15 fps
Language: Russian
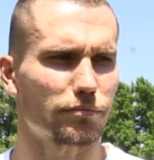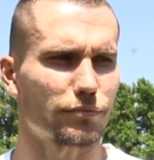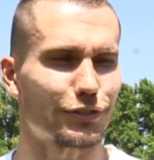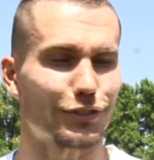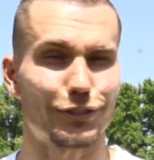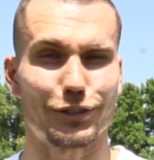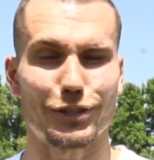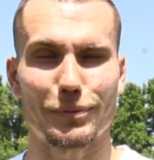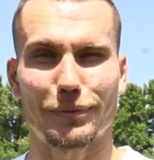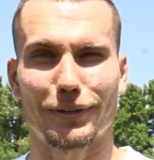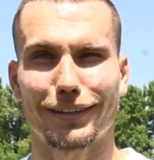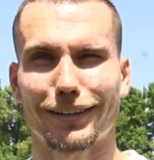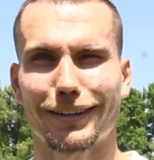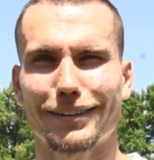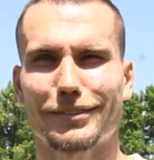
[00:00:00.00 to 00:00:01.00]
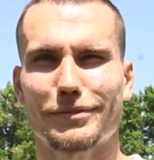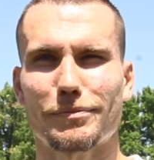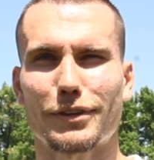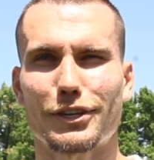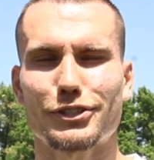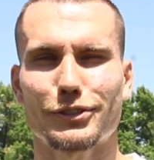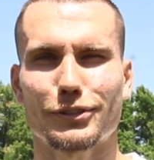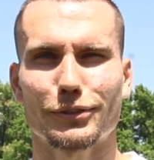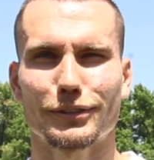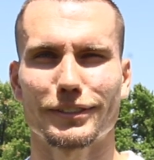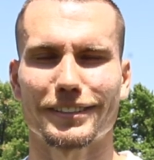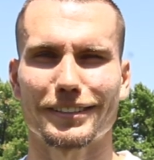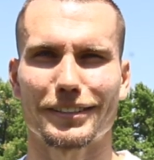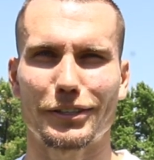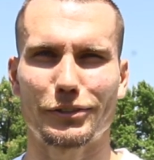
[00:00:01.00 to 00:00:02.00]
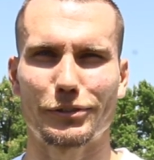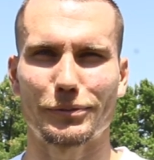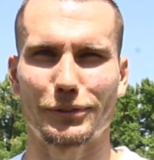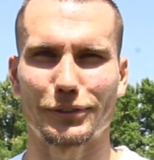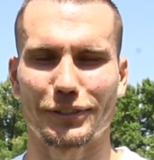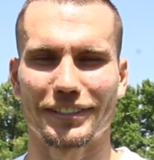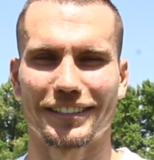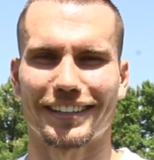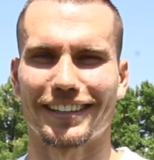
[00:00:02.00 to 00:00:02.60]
зеленые поля, мяч круглый. Я думаю,